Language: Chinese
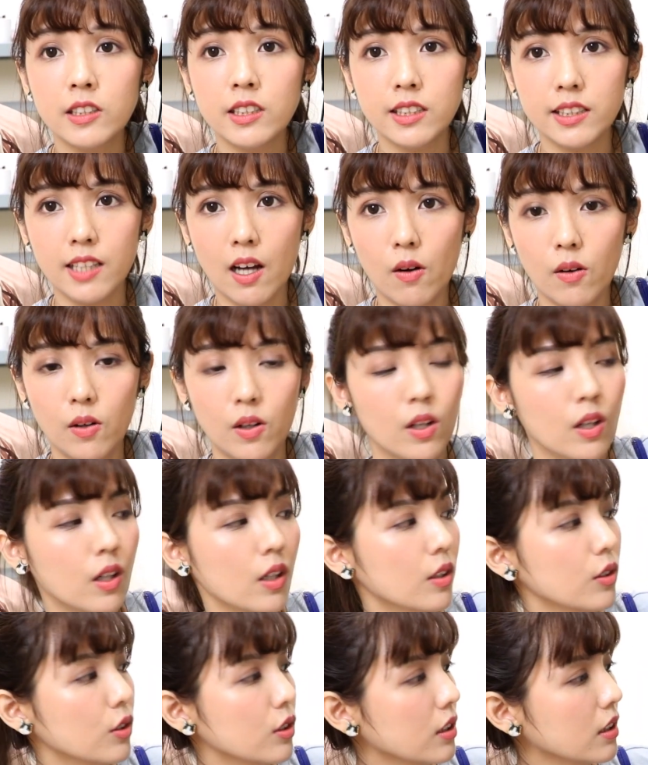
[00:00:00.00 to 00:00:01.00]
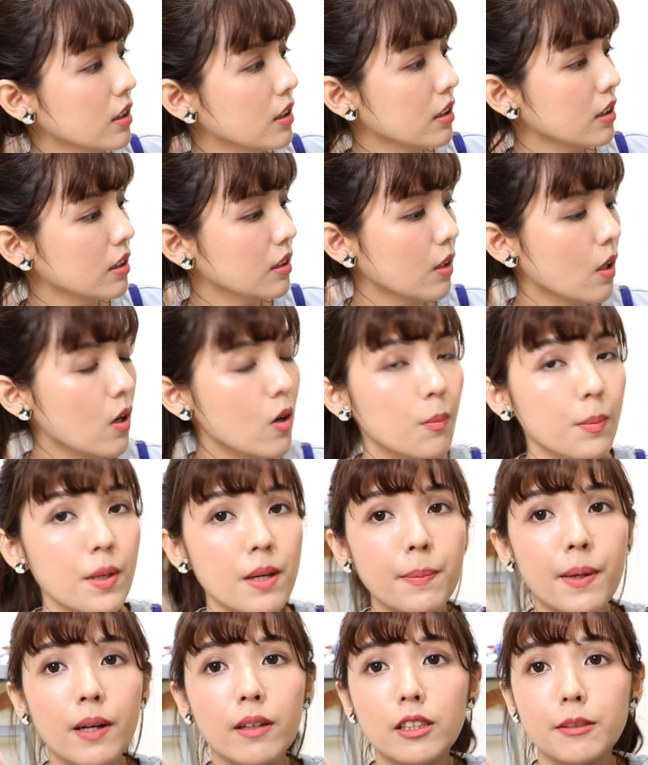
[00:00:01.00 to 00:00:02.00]
小，就是是后
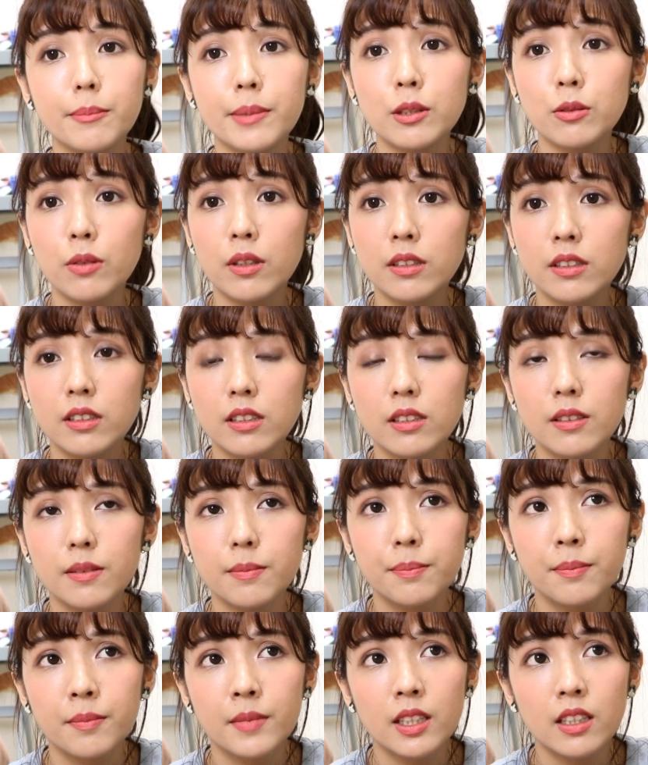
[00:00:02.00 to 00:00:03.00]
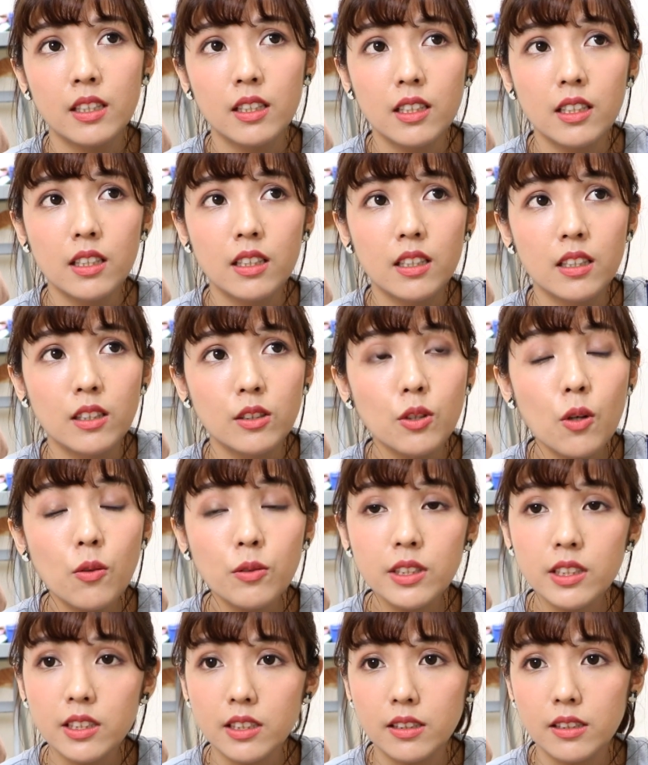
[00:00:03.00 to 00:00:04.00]
背包里面算是中
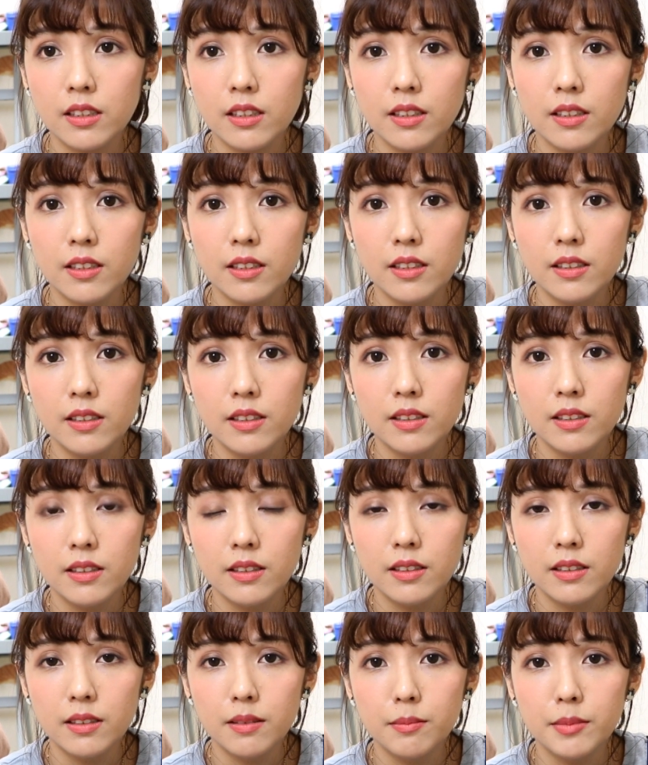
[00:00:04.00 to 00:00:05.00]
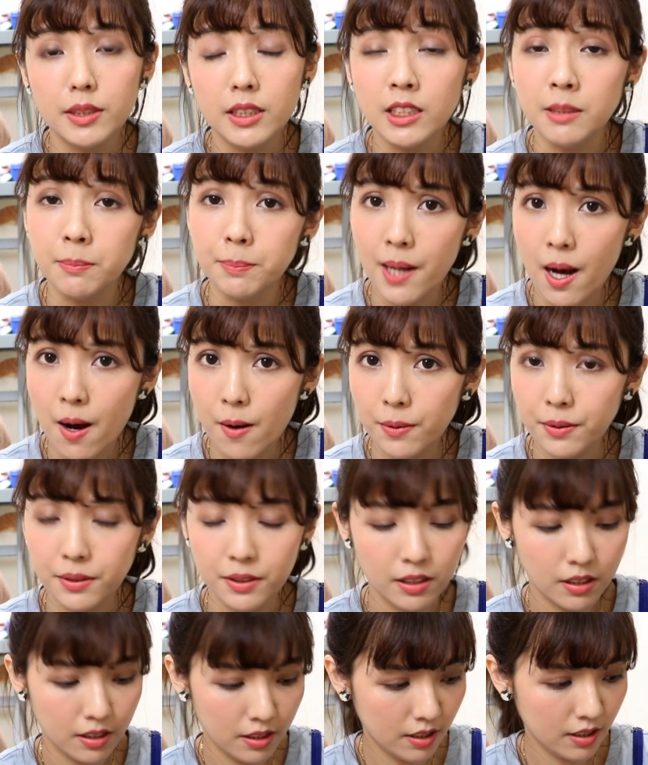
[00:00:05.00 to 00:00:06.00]
型的迷你包，
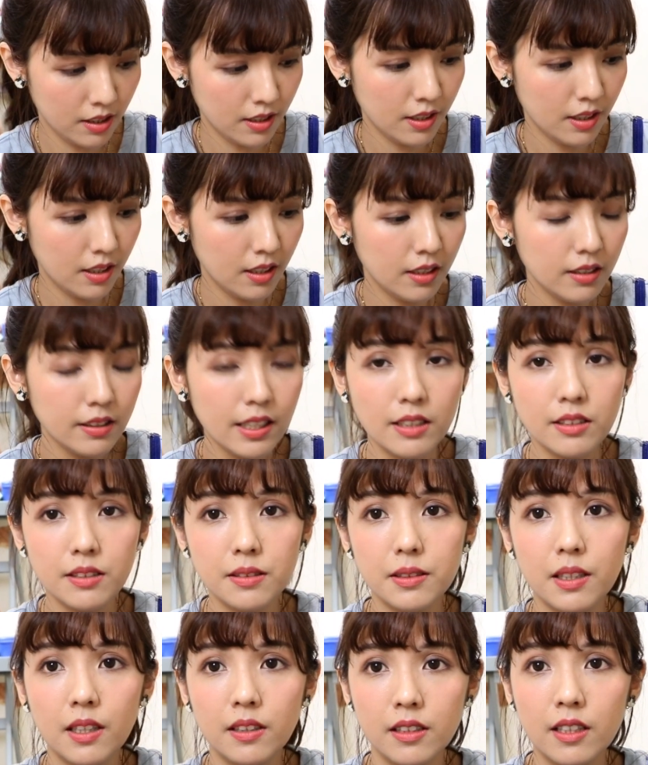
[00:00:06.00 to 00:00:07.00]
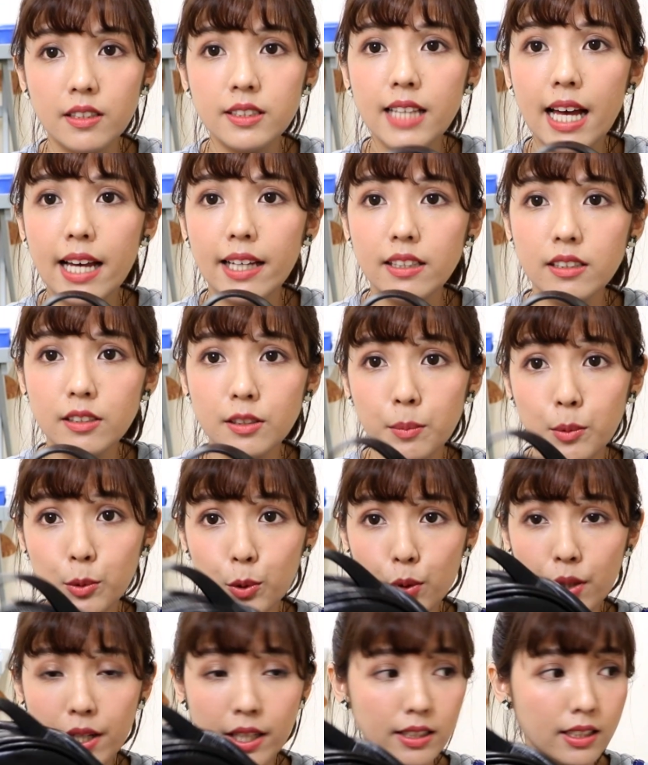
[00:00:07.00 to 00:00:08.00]
但是很能塞，什么
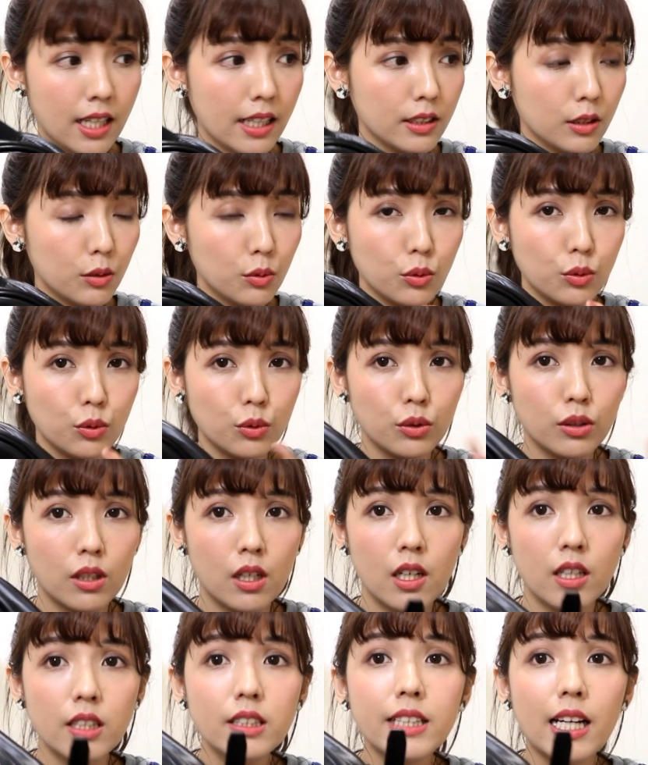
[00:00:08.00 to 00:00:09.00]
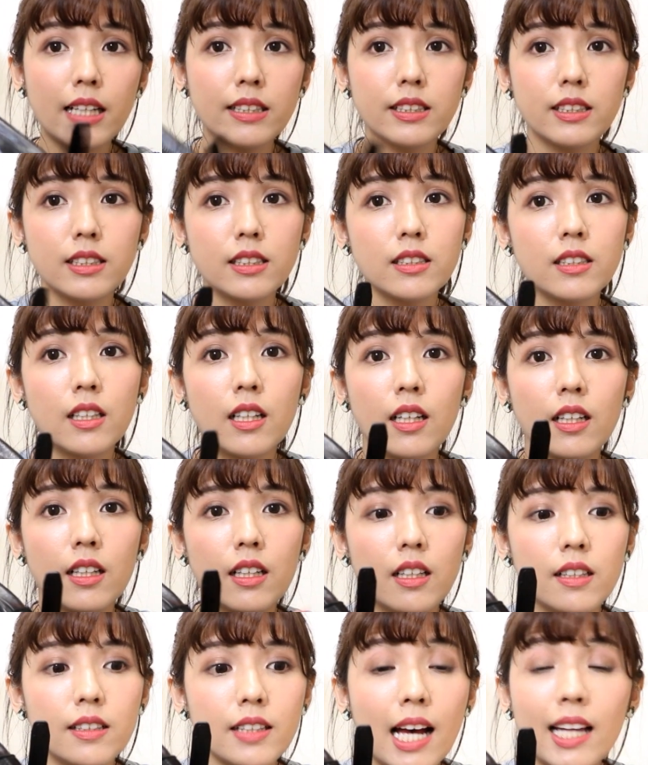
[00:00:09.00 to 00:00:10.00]
都可以塞进去，相机。
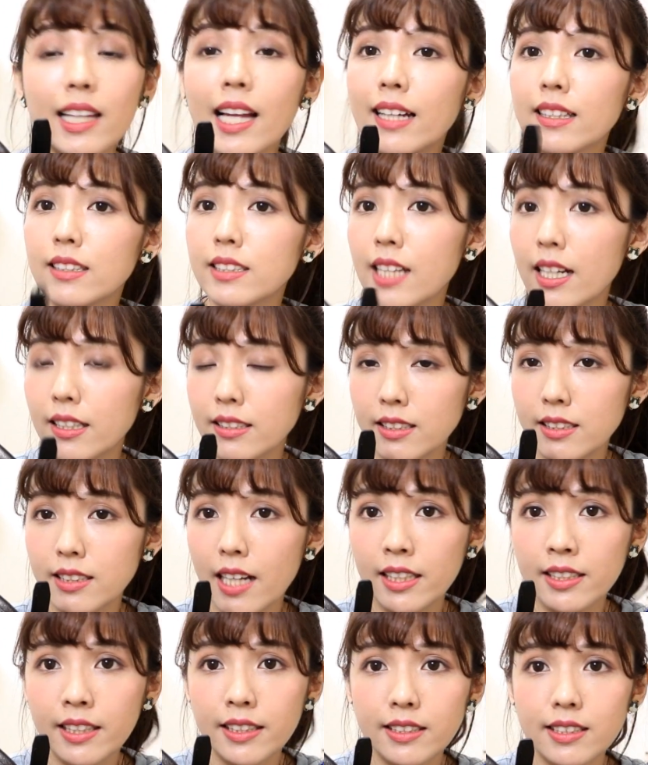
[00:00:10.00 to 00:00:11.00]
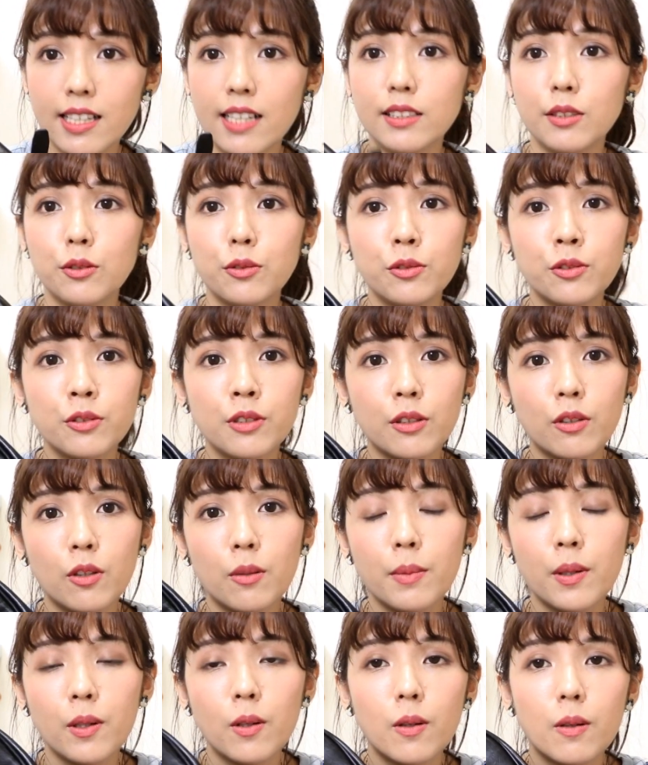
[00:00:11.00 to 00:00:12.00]
大台的相机单眼塞进去也都
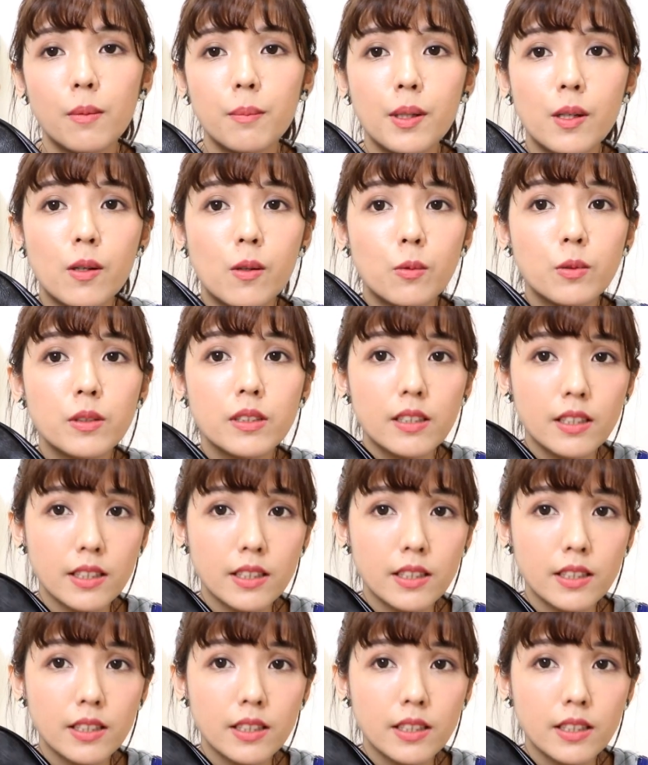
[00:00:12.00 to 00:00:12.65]
没有没有问